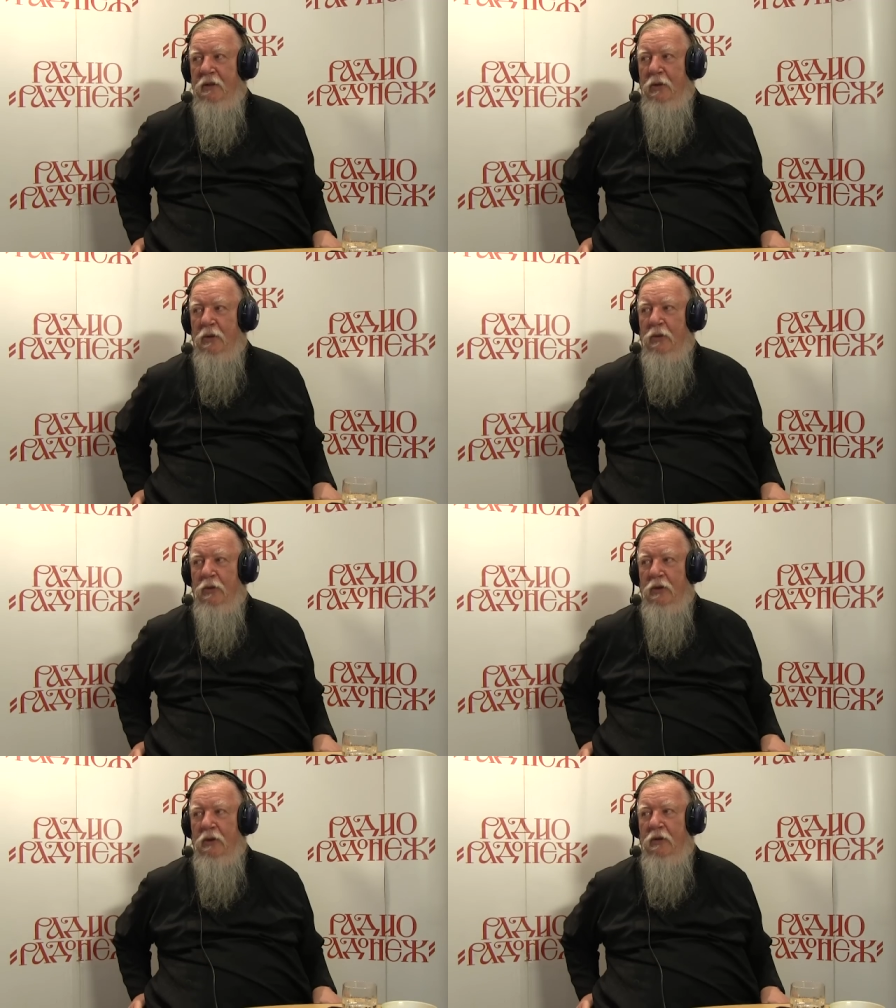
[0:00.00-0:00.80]
только
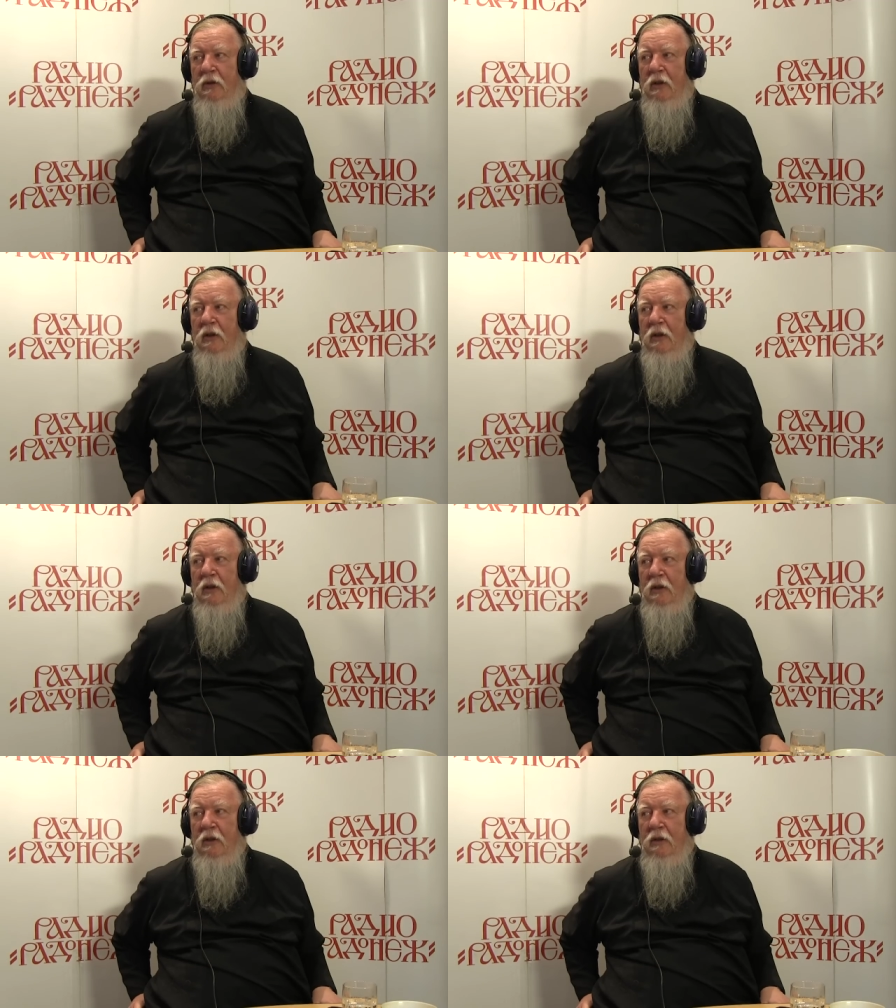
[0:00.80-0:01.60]
уже
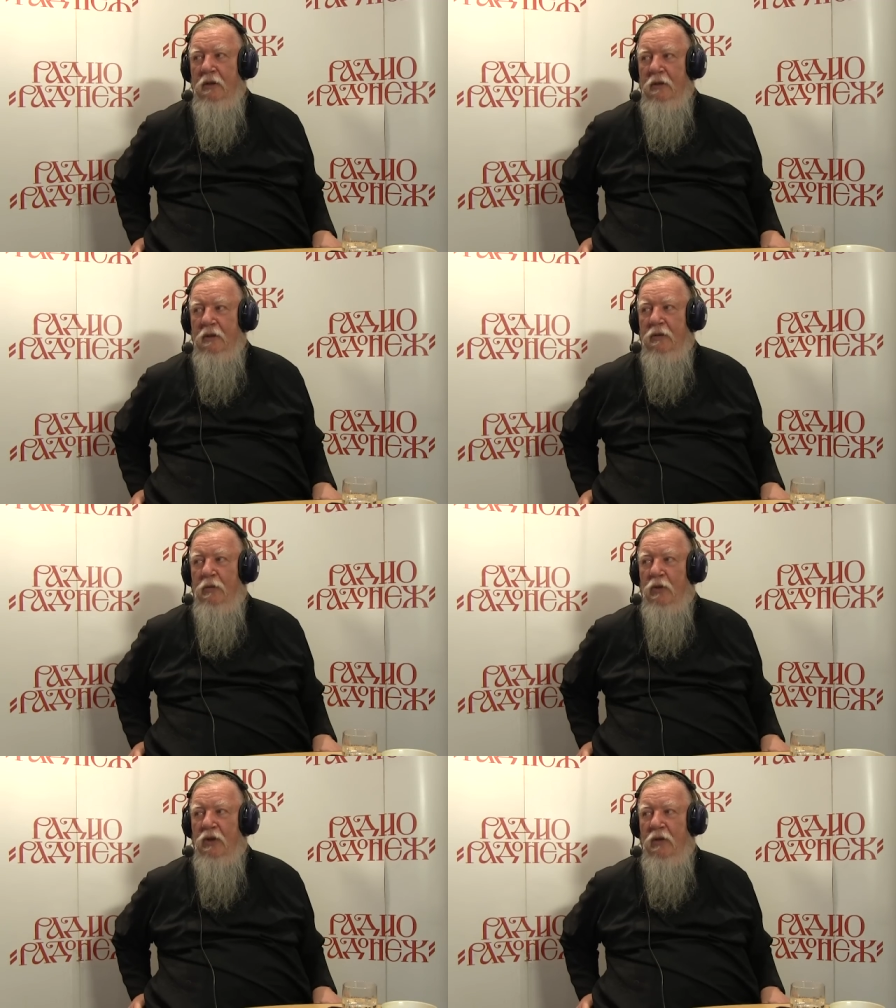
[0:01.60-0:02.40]
э, в
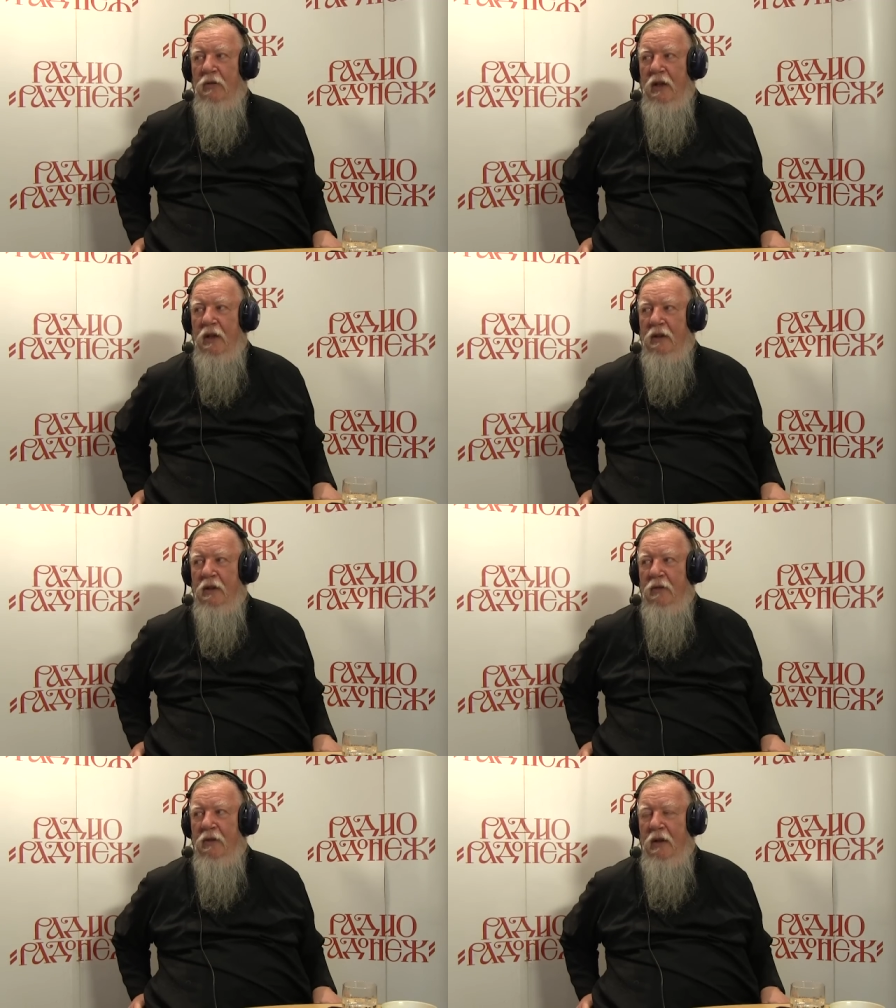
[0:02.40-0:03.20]

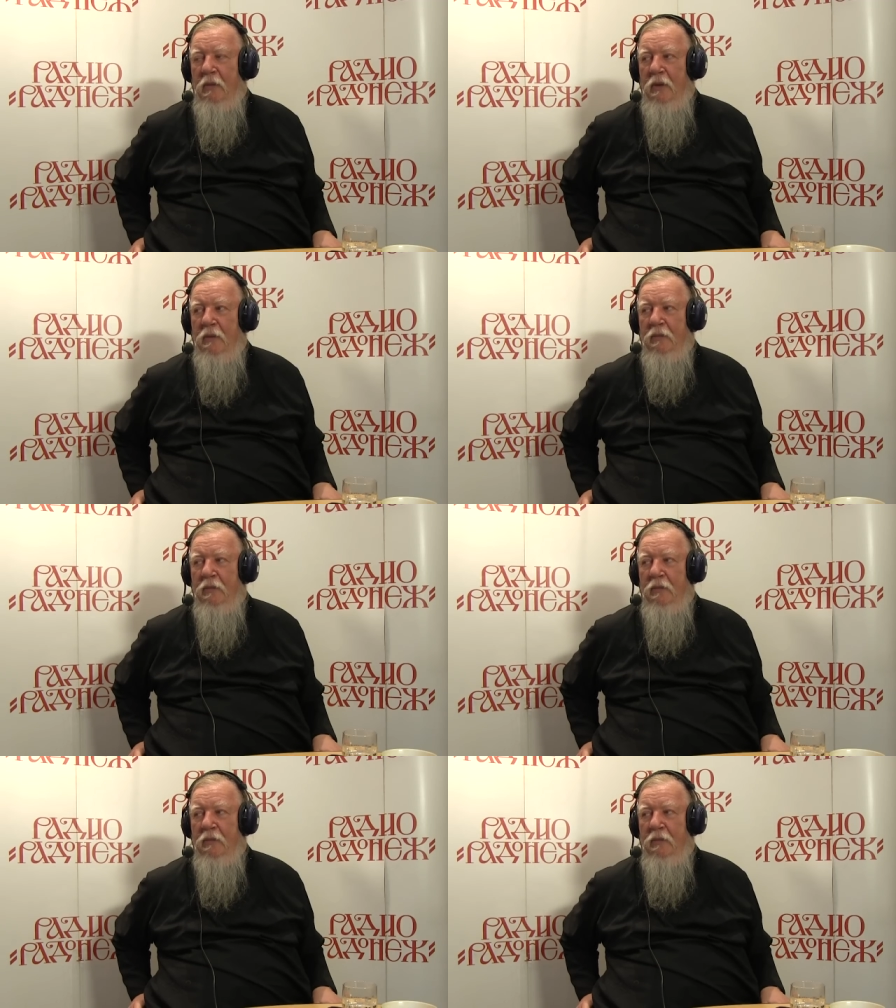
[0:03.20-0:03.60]
послевоенное время.